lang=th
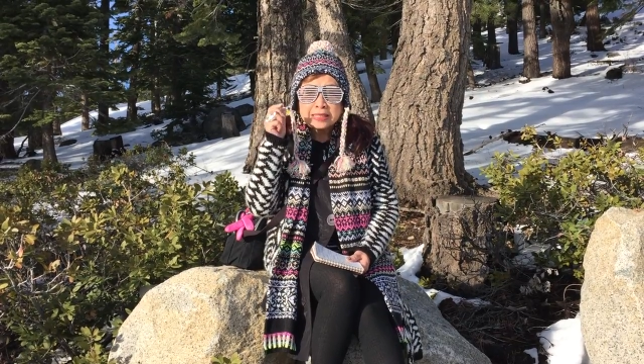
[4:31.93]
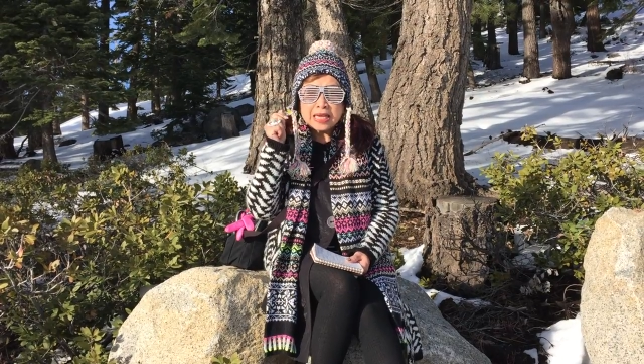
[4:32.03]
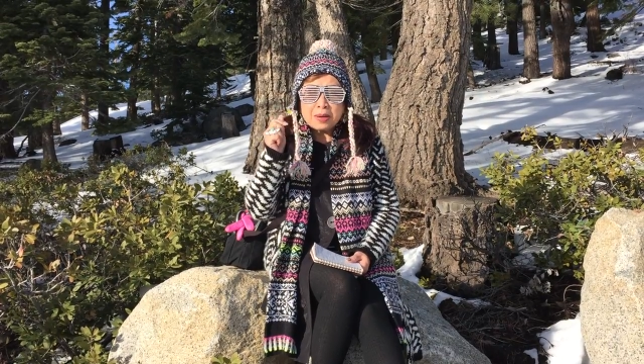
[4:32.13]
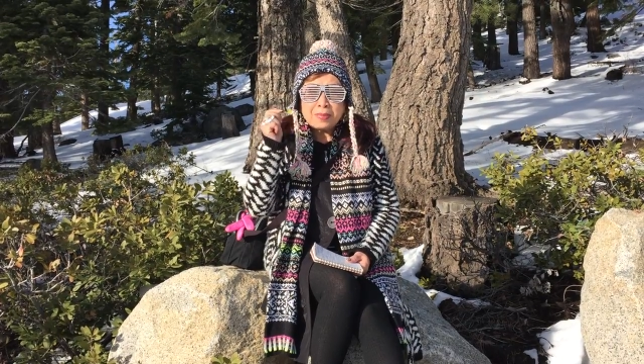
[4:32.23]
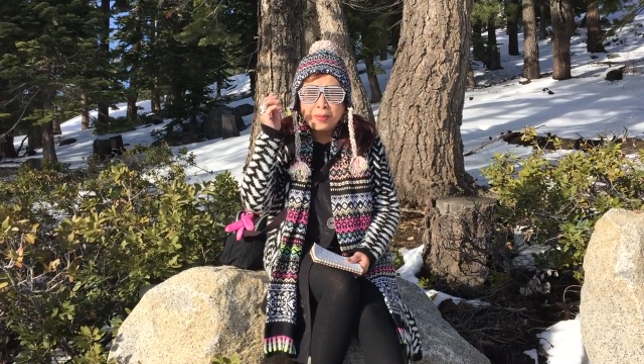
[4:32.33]

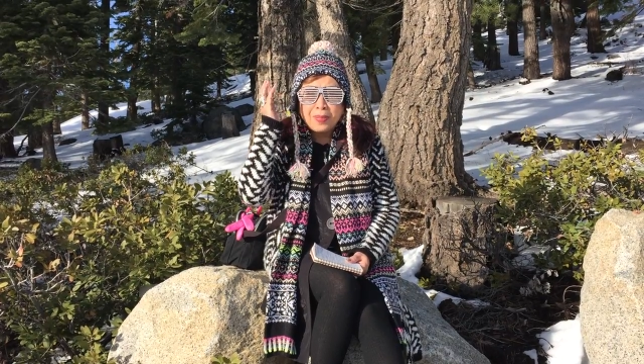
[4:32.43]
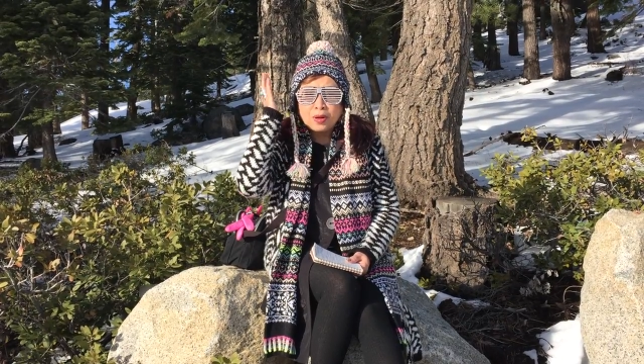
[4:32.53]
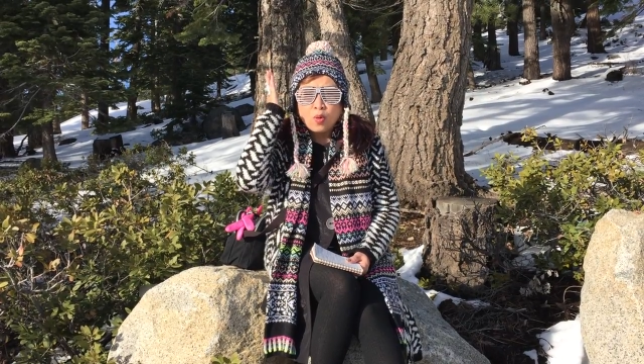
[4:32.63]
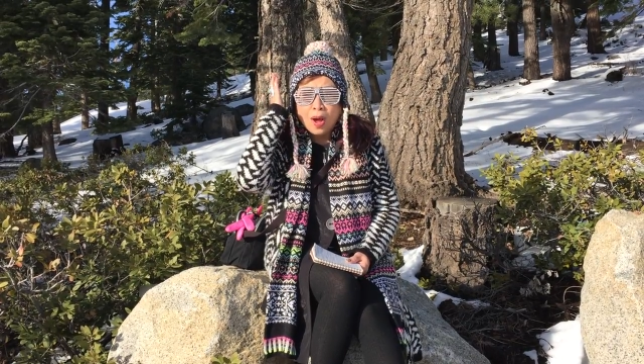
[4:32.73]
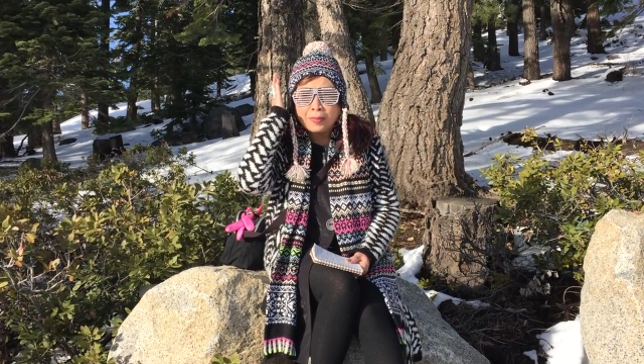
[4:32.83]
ซึ่งมันเป็
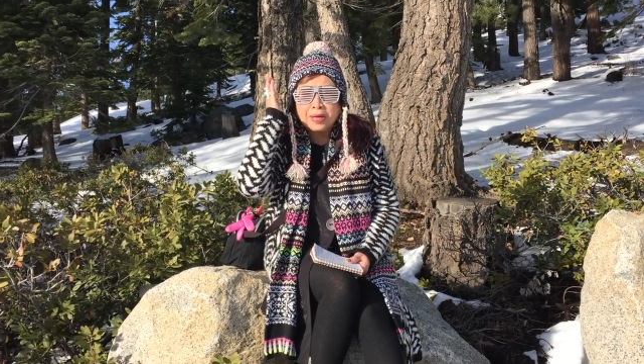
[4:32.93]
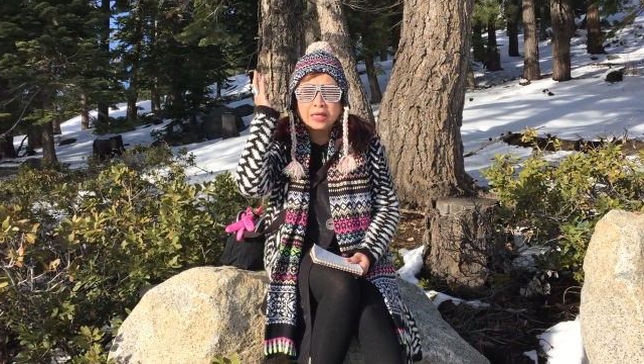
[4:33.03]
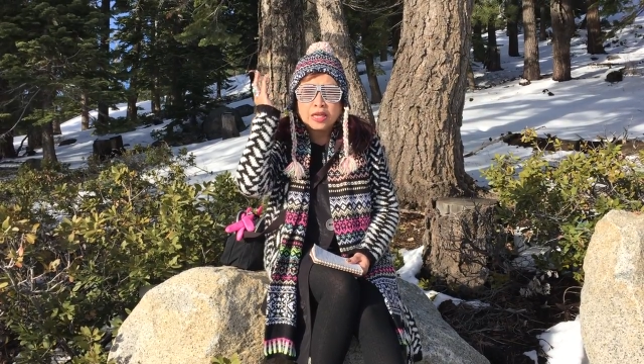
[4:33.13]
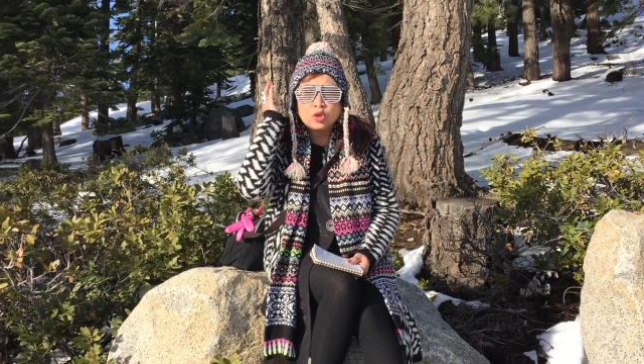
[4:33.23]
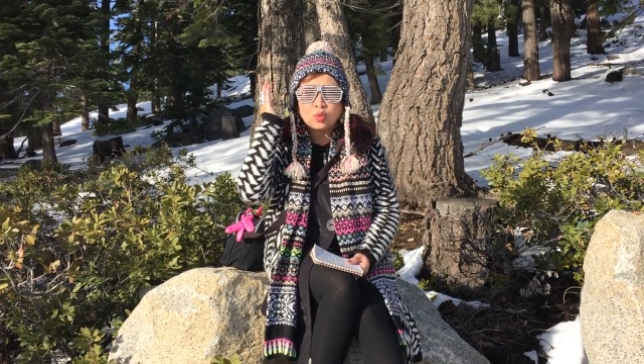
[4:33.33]
นความนึ
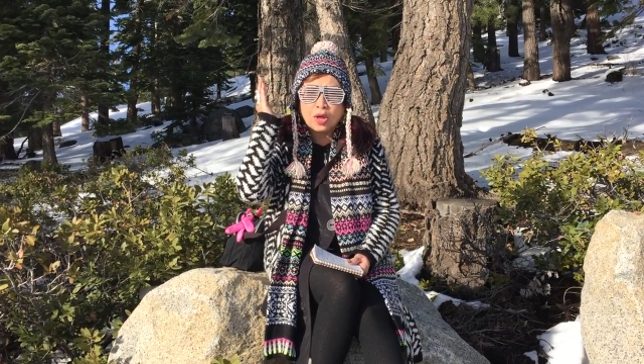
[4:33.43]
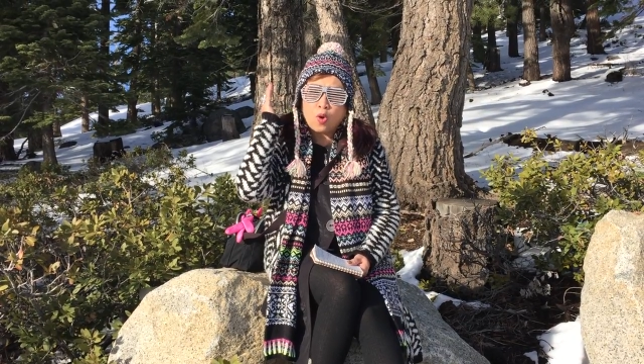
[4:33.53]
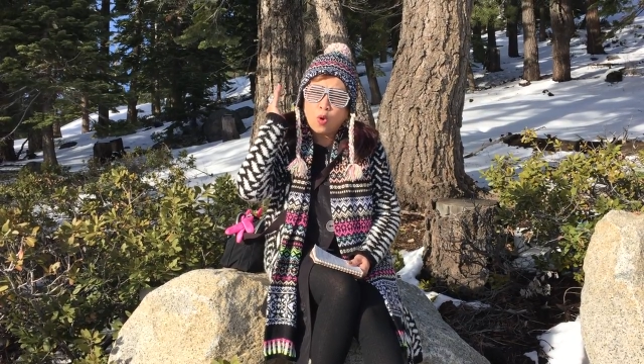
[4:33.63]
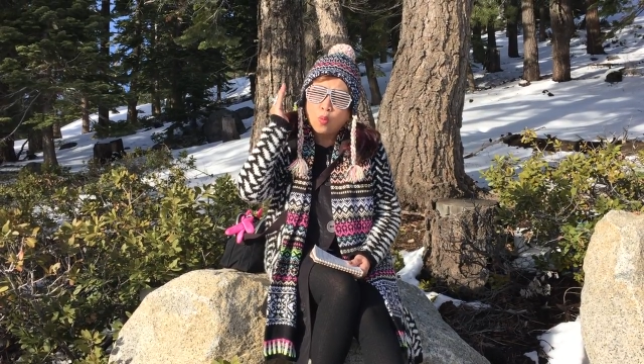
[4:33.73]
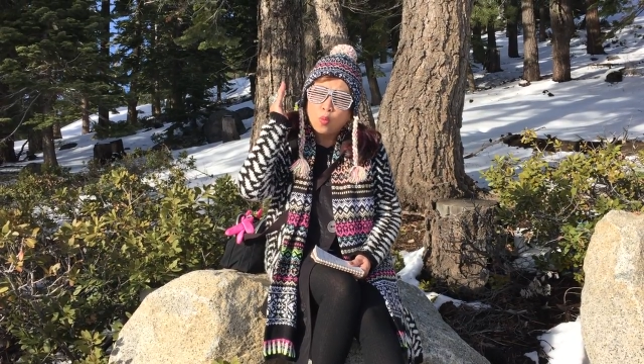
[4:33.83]
กคิดอยู่ใน
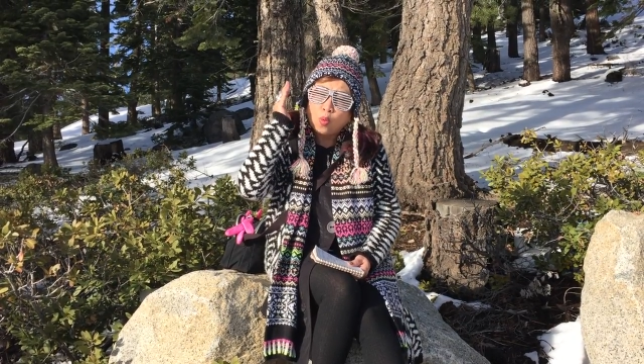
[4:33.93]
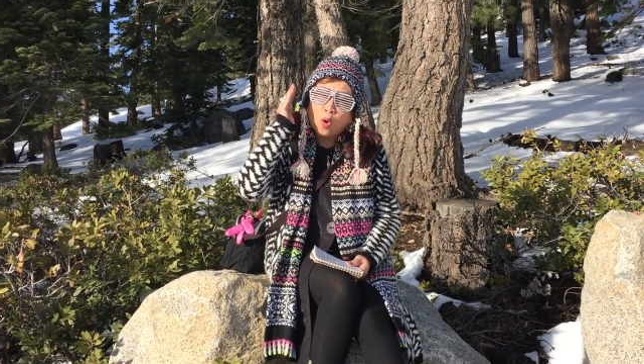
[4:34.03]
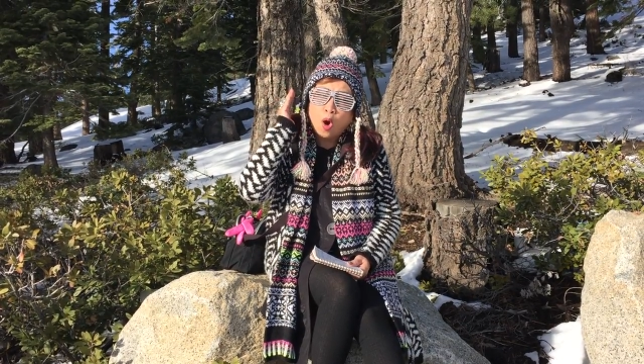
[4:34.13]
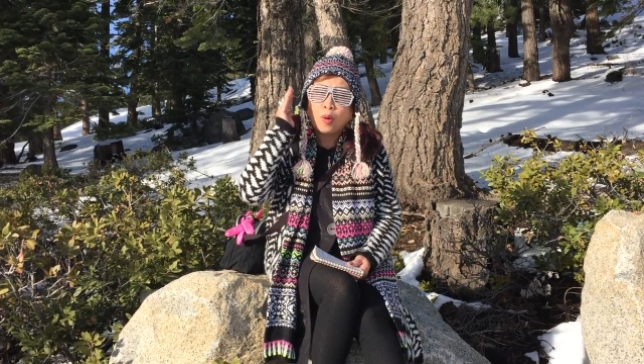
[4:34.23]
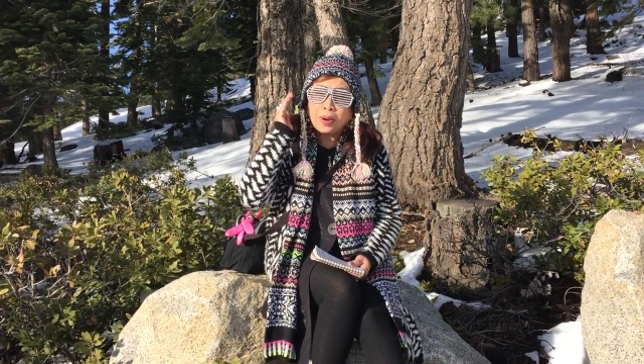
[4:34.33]
ครบ
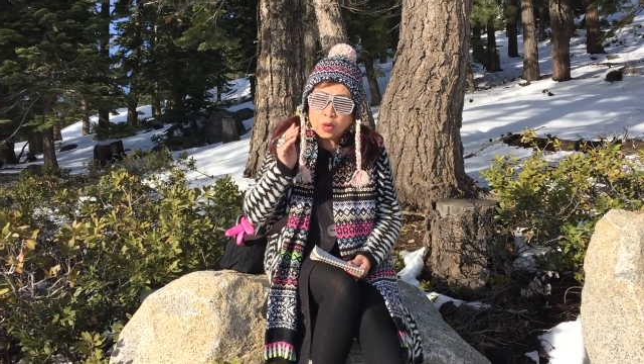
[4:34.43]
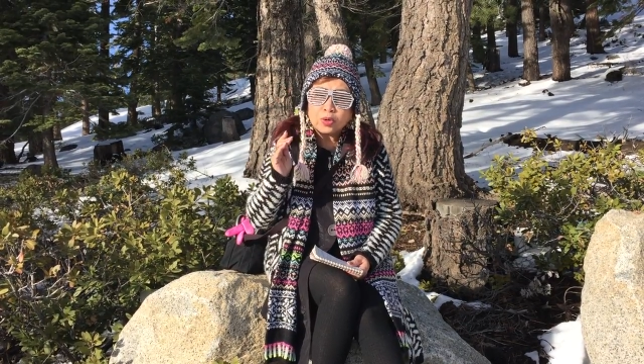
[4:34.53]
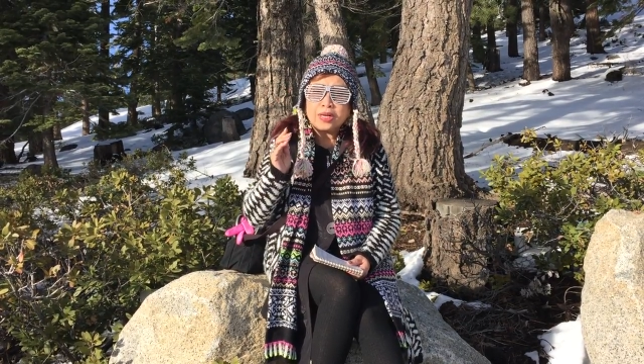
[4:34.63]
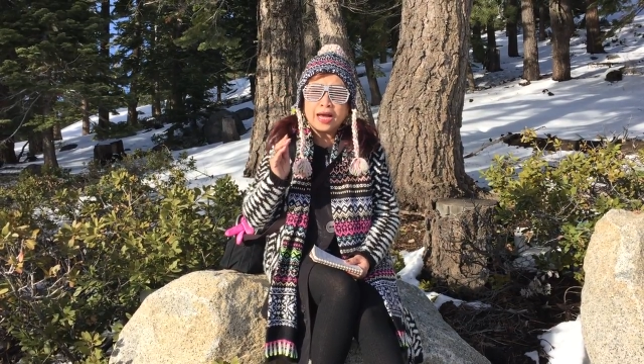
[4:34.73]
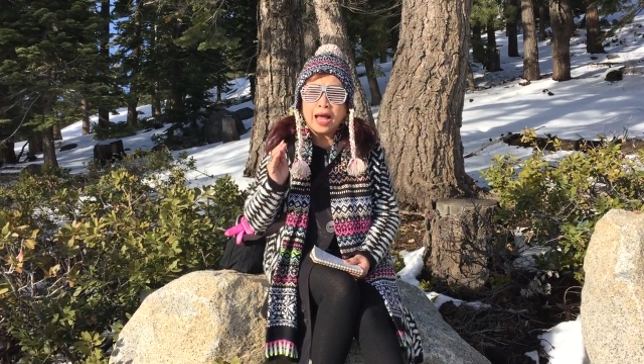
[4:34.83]
ของมนุ
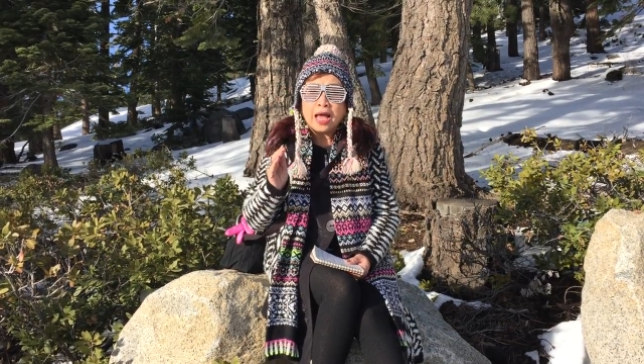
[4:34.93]
ษย์นะ